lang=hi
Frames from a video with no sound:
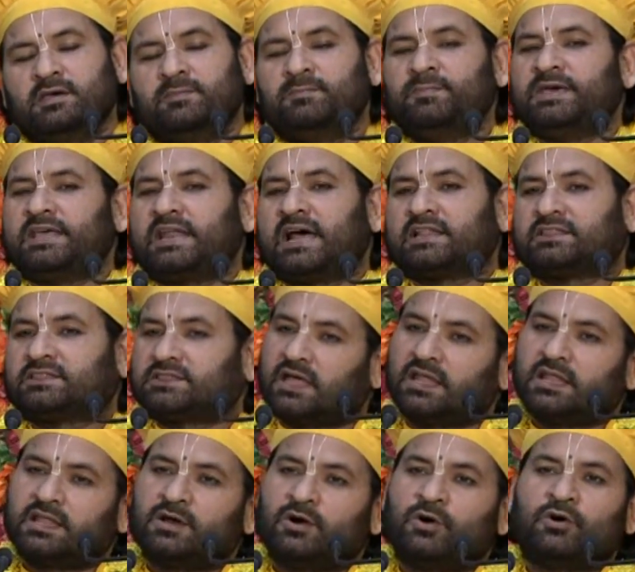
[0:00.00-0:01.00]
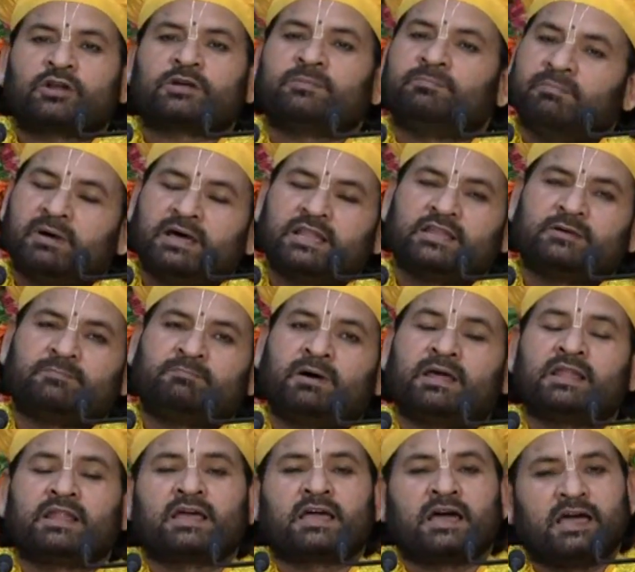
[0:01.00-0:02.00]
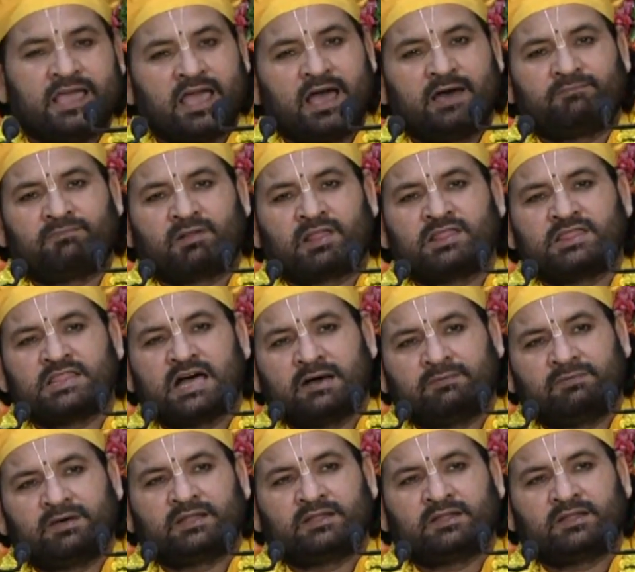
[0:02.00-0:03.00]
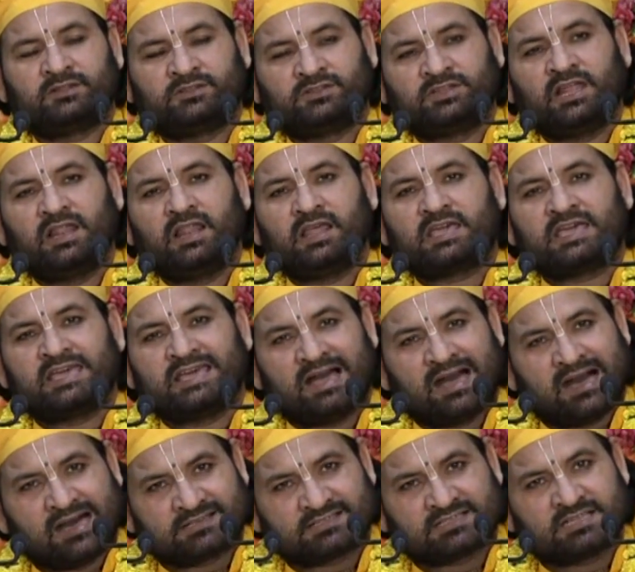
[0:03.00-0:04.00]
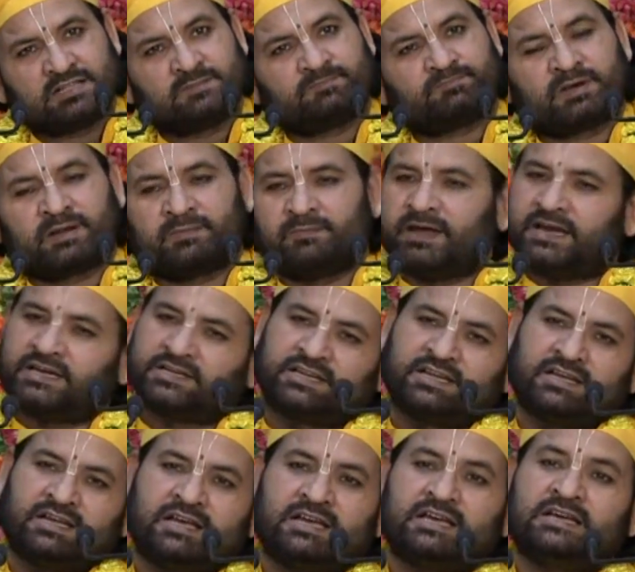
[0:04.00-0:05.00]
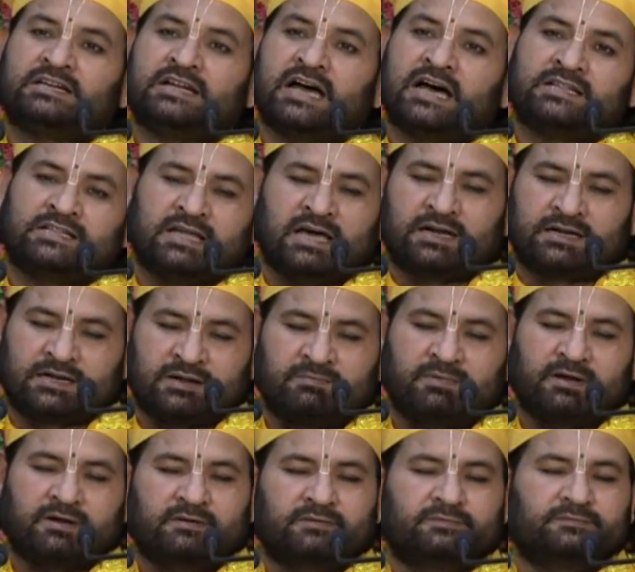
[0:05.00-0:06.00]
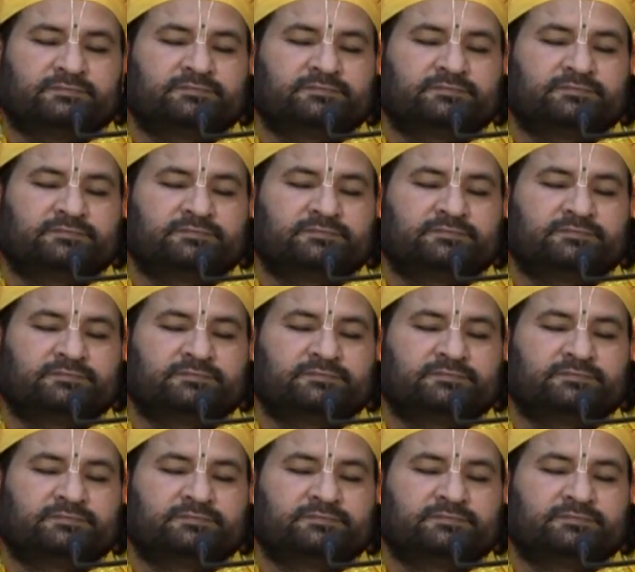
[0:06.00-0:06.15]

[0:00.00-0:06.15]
मेरा तन और मन बन गया वृंदावन दिल के आसन पर बैठे हैं राधा रमन